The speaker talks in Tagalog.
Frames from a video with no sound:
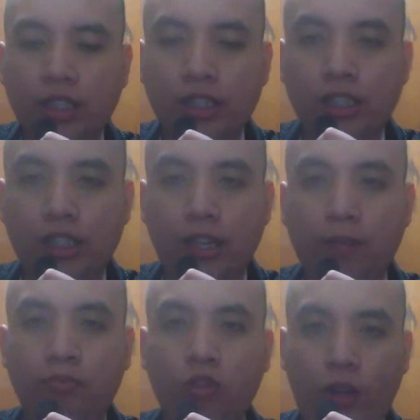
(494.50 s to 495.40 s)

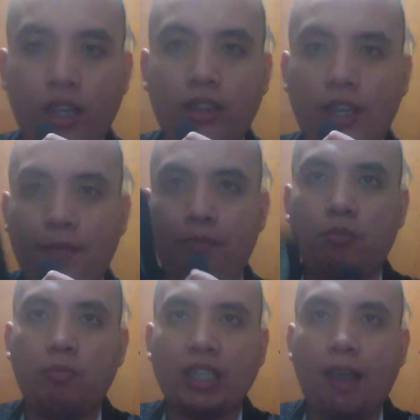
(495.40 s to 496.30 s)
16 to
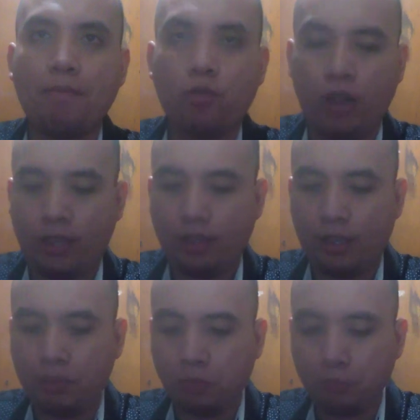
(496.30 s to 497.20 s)
18. Basahin po natin.